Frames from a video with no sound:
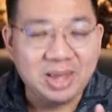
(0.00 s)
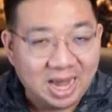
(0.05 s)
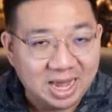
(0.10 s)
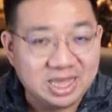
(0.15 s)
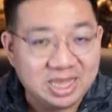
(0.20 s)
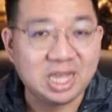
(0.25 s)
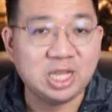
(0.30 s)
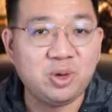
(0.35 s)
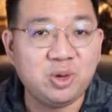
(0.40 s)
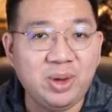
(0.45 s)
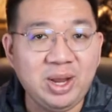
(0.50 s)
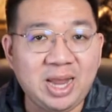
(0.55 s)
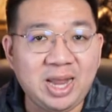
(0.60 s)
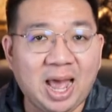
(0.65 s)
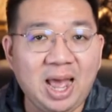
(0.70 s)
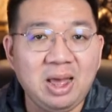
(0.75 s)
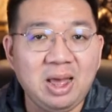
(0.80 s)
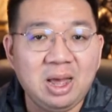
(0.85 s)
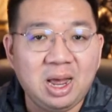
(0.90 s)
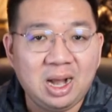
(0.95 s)
มีใครเสียชีวิต
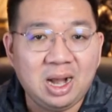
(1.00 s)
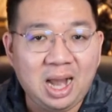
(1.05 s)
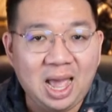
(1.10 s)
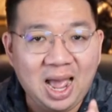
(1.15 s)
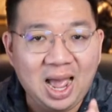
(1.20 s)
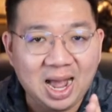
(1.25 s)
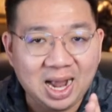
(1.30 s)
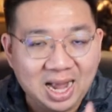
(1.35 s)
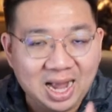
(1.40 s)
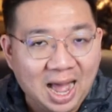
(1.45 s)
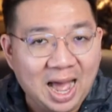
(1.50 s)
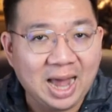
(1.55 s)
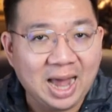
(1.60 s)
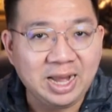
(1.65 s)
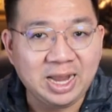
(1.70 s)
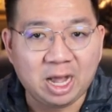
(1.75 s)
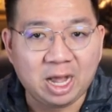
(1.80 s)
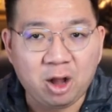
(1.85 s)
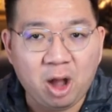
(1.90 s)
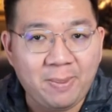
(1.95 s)
นะและอาการ
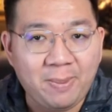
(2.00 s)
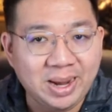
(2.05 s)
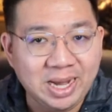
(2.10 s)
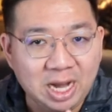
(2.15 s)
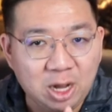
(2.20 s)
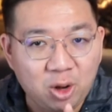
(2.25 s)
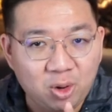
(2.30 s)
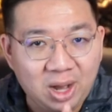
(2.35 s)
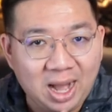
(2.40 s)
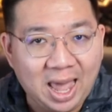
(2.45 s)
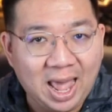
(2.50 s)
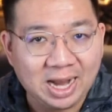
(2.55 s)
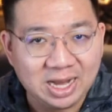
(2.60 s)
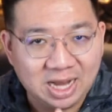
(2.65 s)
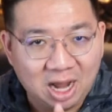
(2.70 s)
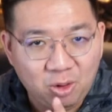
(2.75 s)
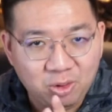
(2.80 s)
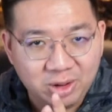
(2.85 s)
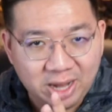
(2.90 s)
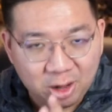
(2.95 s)
เนี่ยก็ไม่ได้รุนแรง
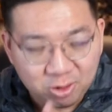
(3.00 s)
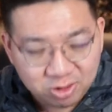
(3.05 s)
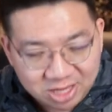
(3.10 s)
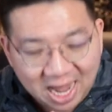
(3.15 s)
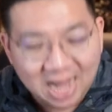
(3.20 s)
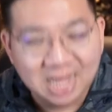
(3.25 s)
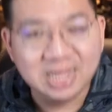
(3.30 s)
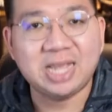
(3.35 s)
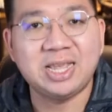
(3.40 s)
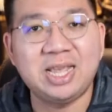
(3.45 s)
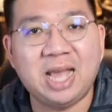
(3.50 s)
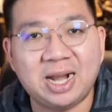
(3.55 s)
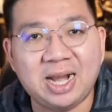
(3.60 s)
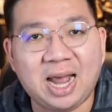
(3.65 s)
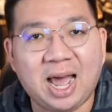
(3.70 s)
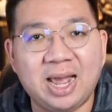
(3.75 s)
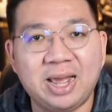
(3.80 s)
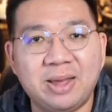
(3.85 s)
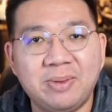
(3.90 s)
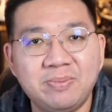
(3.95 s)
เท่าเดลต้าแต่อย่าง
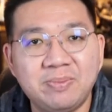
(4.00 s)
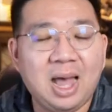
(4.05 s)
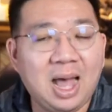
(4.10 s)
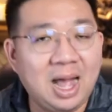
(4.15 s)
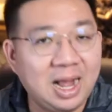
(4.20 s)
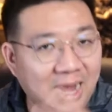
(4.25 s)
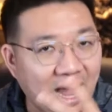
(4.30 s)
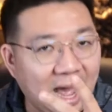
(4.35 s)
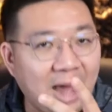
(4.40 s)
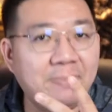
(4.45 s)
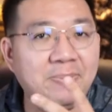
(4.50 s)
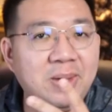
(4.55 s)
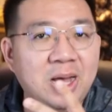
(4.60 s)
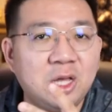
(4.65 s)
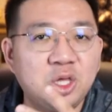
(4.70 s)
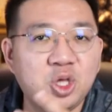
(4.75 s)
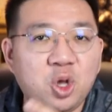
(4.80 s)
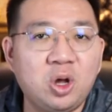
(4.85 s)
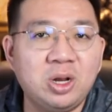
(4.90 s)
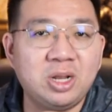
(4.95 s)
ใดอาการเบื้
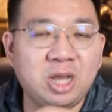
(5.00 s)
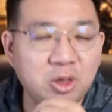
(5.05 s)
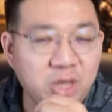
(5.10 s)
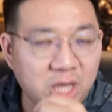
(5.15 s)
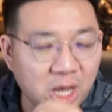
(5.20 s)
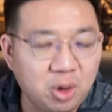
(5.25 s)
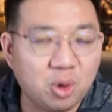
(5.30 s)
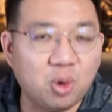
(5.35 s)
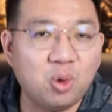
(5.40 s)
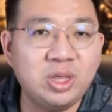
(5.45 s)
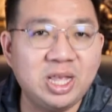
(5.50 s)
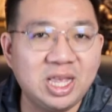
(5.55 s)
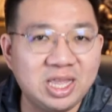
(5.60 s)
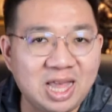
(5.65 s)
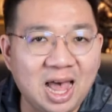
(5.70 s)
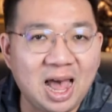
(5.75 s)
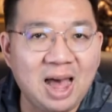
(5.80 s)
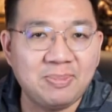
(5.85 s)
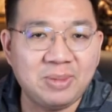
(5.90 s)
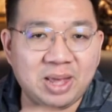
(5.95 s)
องต้นเท่าที่รู้ที่
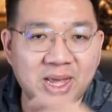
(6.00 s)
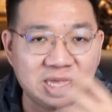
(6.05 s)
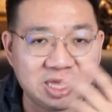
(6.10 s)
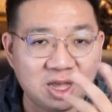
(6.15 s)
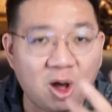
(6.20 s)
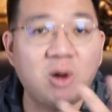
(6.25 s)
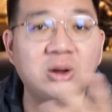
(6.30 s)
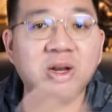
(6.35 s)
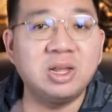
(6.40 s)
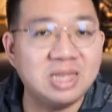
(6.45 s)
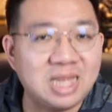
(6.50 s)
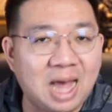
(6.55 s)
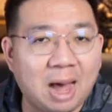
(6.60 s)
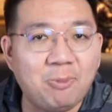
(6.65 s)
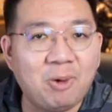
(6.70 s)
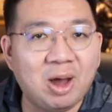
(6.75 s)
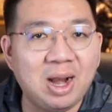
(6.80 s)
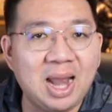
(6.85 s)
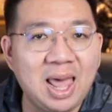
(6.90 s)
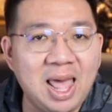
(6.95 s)
ทราบเนี่ย สองถึงสา
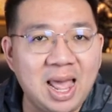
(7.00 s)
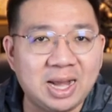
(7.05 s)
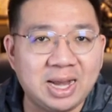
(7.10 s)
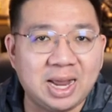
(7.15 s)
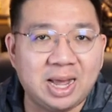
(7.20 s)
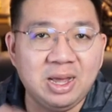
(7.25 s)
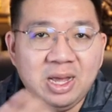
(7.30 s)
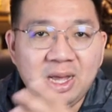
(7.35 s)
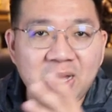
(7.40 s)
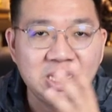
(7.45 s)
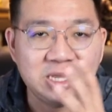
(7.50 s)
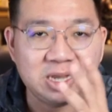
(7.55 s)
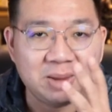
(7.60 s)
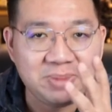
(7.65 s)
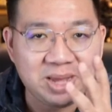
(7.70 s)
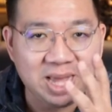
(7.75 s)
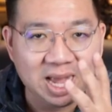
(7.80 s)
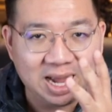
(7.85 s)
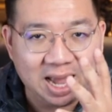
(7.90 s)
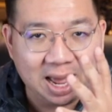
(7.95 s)
ม วันแรกเนี่ยจะ
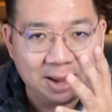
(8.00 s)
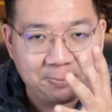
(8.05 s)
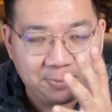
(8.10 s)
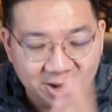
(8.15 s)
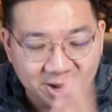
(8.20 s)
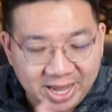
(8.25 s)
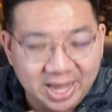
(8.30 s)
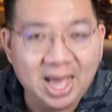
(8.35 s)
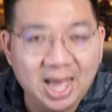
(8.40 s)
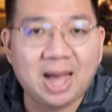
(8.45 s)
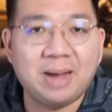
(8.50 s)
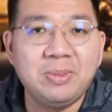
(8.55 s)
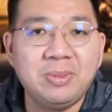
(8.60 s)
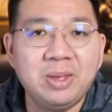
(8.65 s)
มีอาการเพลีย